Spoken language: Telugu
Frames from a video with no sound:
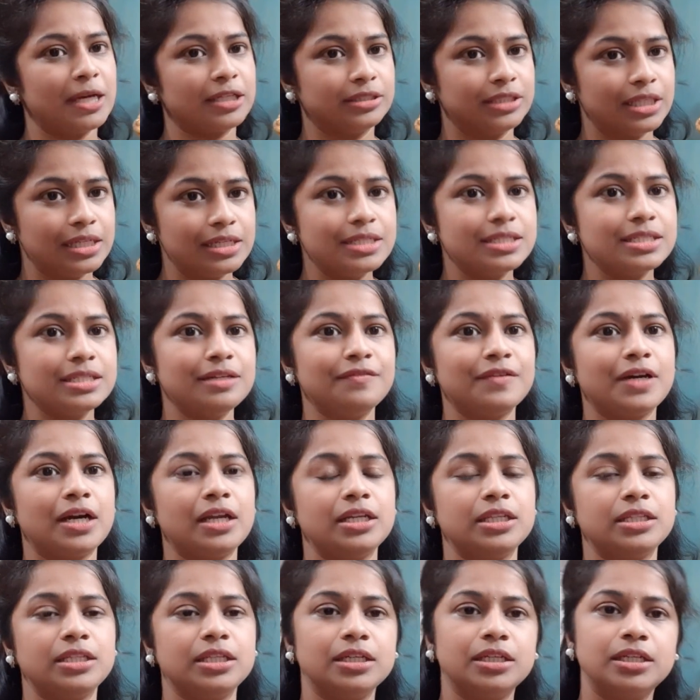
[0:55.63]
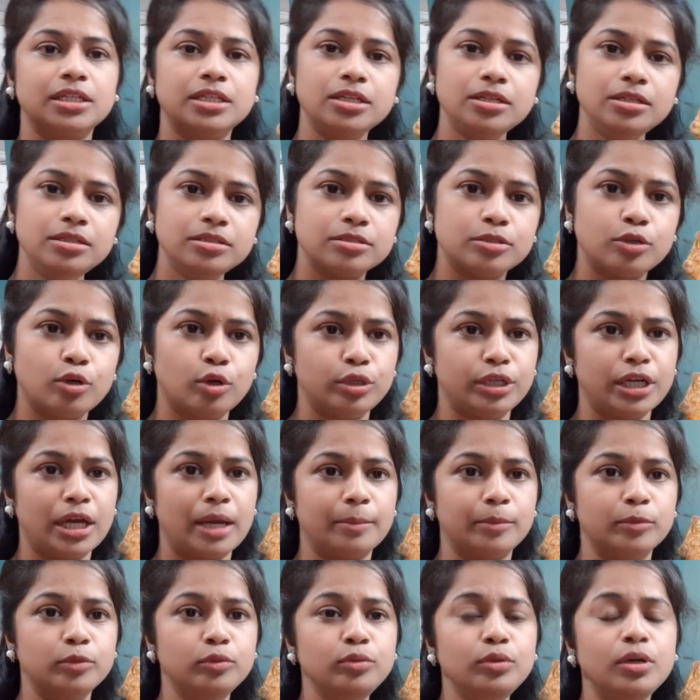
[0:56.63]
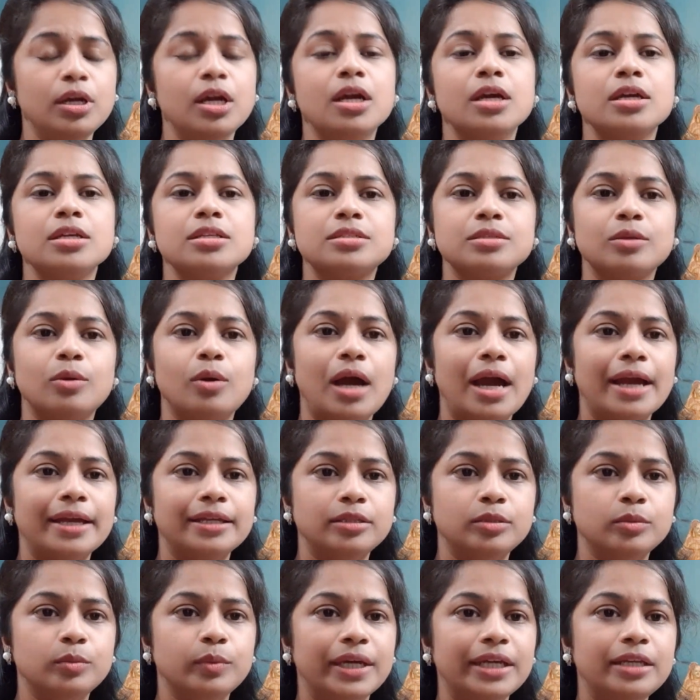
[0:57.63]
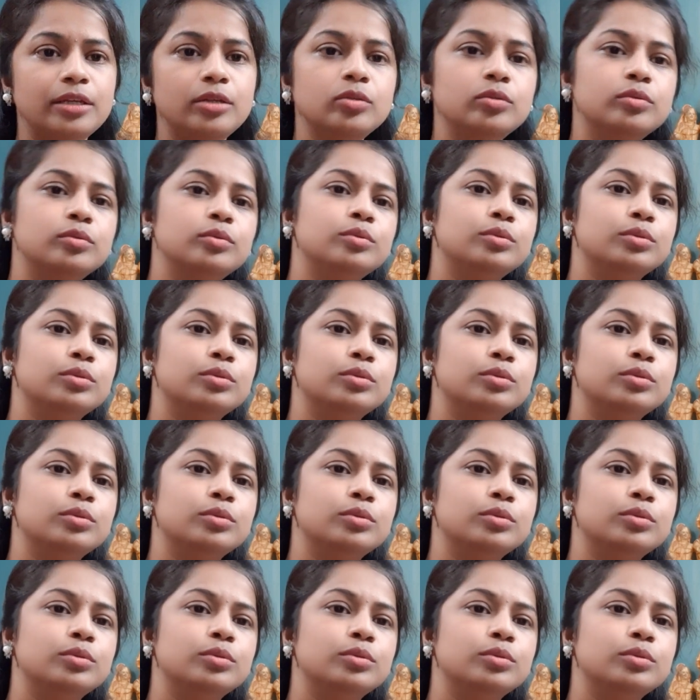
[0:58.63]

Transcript: మాకు తెలిసిన వాళ్ళ దగ్గర కొన్నాము సో ఐదు వేలు